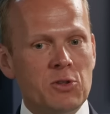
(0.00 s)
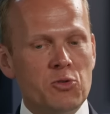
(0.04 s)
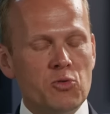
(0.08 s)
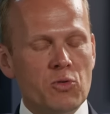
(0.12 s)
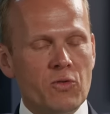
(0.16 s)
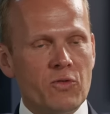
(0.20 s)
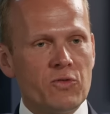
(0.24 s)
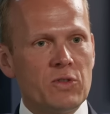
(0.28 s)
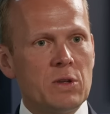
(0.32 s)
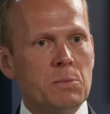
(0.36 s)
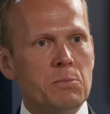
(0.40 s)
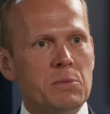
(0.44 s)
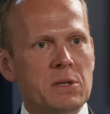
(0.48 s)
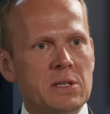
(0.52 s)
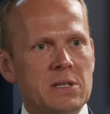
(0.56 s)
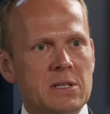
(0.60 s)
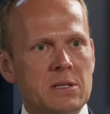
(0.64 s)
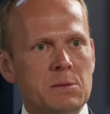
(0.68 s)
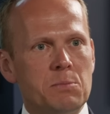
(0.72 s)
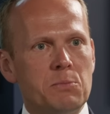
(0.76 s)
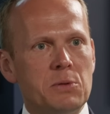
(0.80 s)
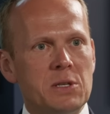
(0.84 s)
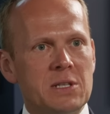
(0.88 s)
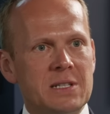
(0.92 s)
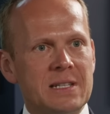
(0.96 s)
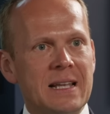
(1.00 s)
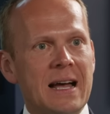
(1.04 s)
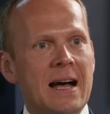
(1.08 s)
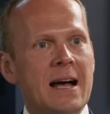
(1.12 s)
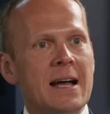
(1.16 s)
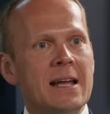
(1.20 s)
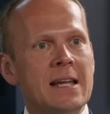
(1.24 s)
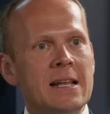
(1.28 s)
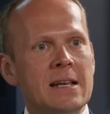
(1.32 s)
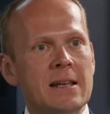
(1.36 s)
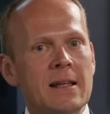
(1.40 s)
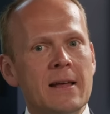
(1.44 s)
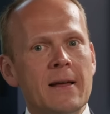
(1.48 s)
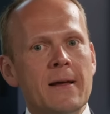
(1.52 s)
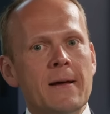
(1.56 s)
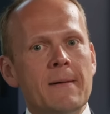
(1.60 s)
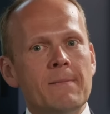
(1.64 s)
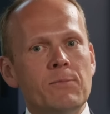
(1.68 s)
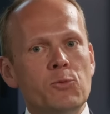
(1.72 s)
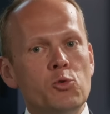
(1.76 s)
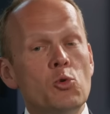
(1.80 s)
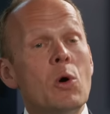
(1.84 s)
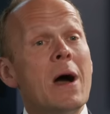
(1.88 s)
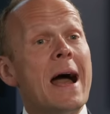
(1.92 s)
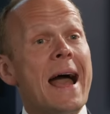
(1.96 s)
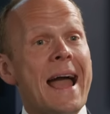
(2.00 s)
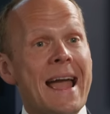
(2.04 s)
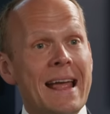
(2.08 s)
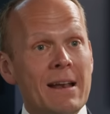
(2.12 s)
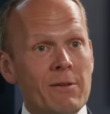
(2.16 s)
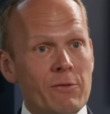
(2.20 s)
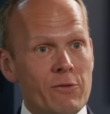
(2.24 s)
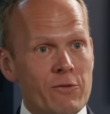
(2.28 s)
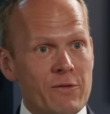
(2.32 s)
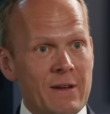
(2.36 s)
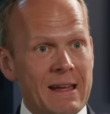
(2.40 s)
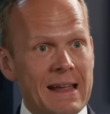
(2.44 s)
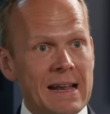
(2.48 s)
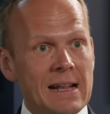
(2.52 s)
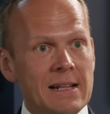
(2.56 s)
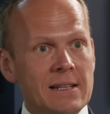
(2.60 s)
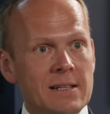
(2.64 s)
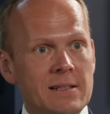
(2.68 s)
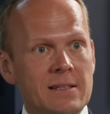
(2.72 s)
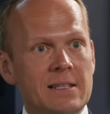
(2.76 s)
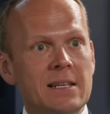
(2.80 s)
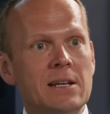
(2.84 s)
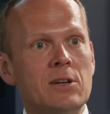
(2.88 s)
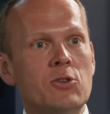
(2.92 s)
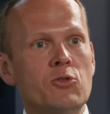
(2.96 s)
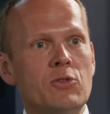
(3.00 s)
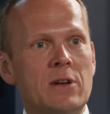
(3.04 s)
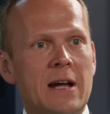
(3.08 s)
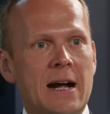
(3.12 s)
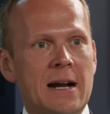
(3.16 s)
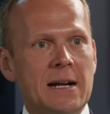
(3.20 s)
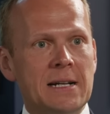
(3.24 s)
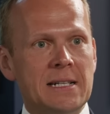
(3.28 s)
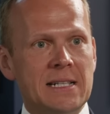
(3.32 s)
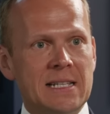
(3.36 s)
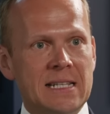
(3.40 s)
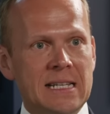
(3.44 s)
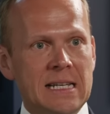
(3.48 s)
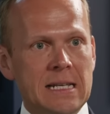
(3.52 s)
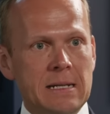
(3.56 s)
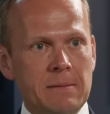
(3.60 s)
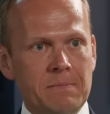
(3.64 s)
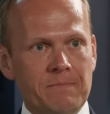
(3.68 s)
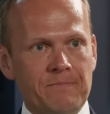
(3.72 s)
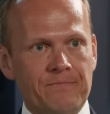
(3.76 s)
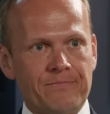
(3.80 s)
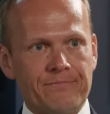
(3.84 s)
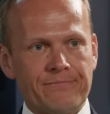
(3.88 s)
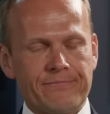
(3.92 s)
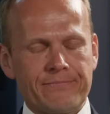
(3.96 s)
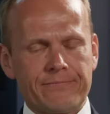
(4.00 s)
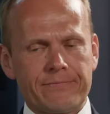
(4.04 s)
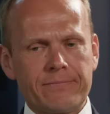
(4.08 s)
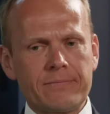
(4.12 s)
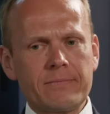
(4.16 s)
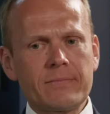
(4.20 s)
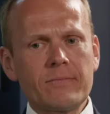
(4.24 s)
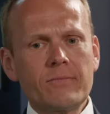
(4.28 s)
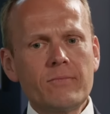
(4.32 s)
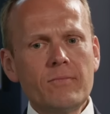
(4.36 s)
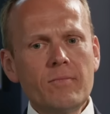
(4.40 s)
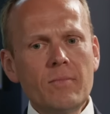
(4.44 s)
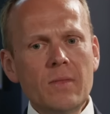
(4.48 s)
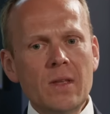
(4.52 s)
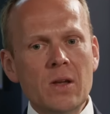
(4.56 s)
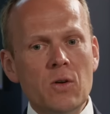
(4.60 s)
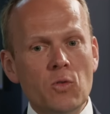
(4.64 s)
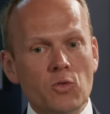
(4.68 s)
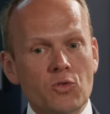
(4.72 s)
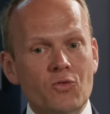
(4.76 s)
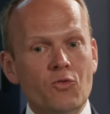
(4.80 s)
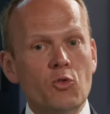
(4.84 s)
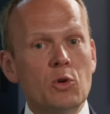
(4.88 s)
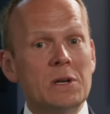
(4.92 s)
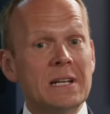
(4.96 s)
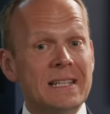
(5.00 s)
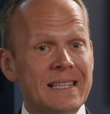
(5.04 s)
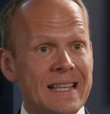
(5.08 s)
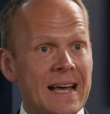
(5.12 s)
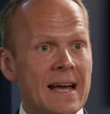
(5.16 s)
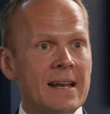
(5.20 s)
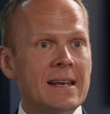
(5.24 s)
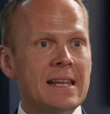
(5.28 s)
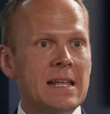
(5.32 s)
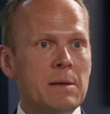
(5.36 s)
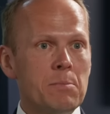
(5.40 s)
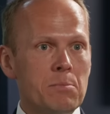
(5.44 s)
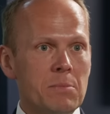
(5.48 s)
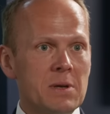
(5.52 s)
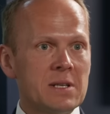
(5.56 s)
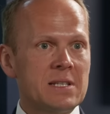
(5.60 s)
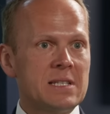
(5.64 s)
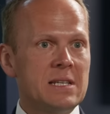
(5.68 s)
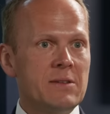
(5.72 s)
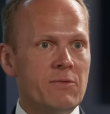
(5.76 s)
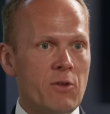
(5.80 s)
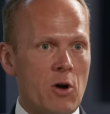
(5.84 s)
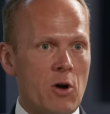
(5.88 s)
durfte bis, bis dahin nur ein Feld diagonal ziehen und wurde dann eben massiv